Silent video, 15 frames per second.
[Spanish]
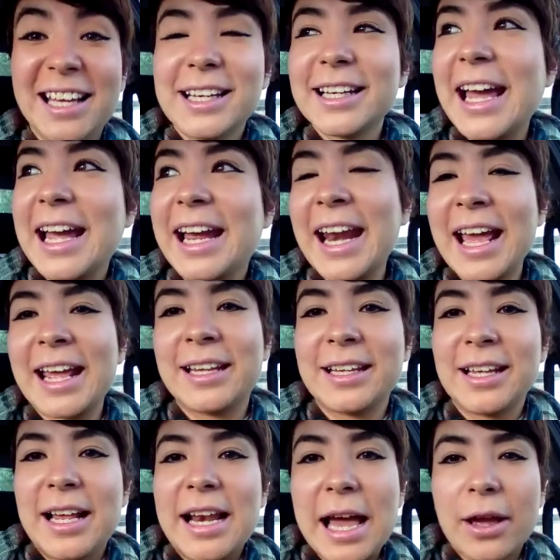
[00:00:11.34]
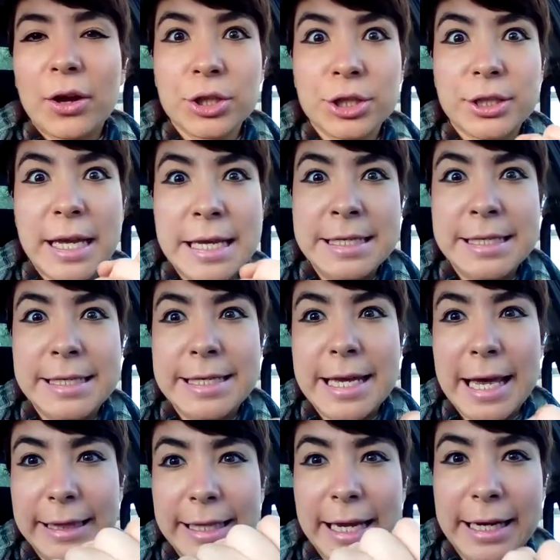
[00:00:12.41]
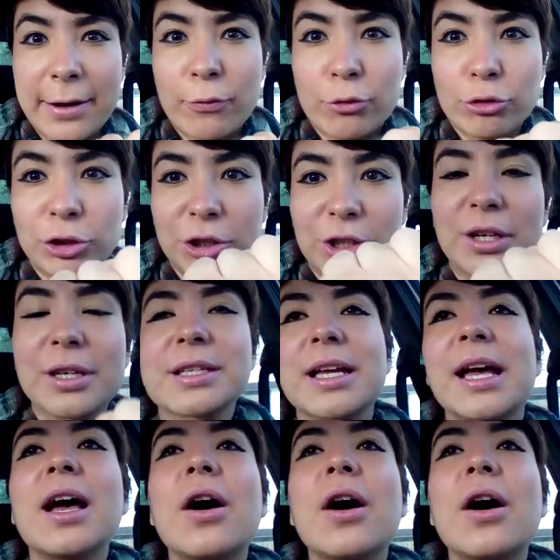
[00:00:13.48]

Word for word: ¿Qué creen? La constancia tiene frutos.